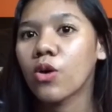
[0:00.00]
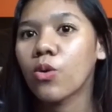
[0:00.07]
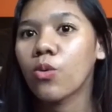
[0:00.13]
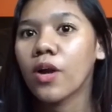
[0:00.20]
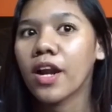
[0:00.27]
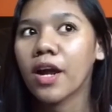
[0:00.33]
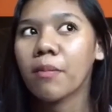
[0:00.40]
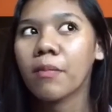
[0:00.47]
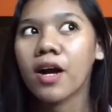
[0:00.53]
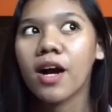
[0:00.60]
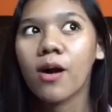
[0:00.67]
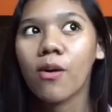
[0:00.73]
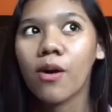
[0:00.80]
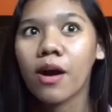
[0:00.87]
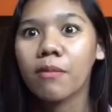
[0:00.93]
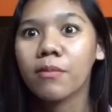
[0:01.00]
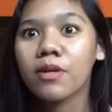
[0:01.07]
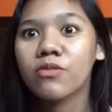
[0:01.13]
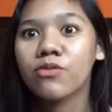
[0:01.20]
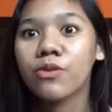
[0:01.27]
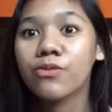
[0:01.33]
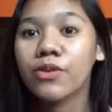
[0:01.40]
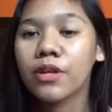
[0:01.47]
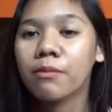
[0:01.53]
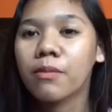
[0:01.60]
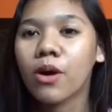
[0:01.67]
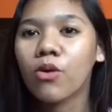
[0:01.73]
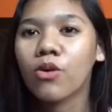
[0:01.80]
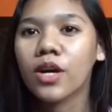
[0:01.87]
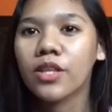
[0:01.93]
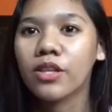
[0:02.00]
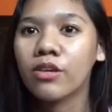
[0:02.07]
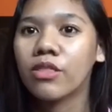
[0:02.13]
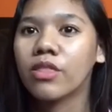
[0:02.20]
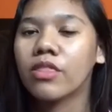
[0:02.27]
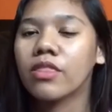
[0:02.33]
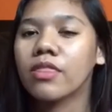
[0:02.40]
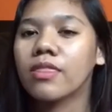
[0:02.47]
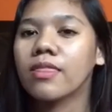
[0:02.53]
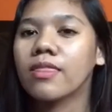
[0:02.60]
Kung walang magawa, magfi-film ako ganun.